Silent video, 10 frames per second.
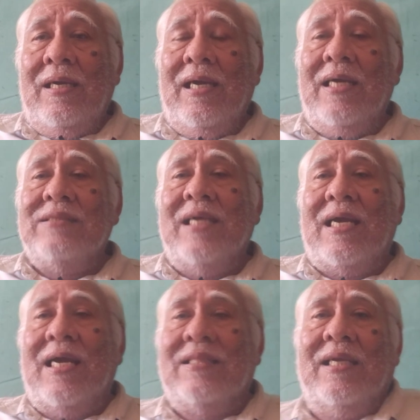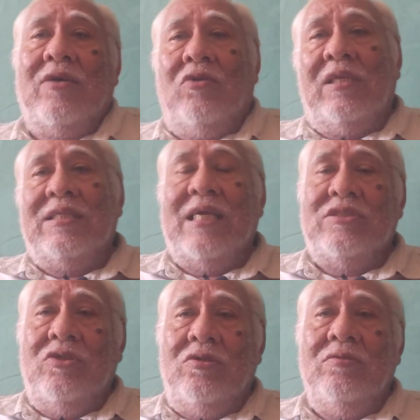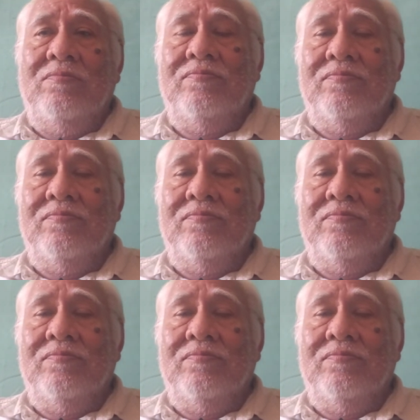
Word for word: En esta carta de contestación,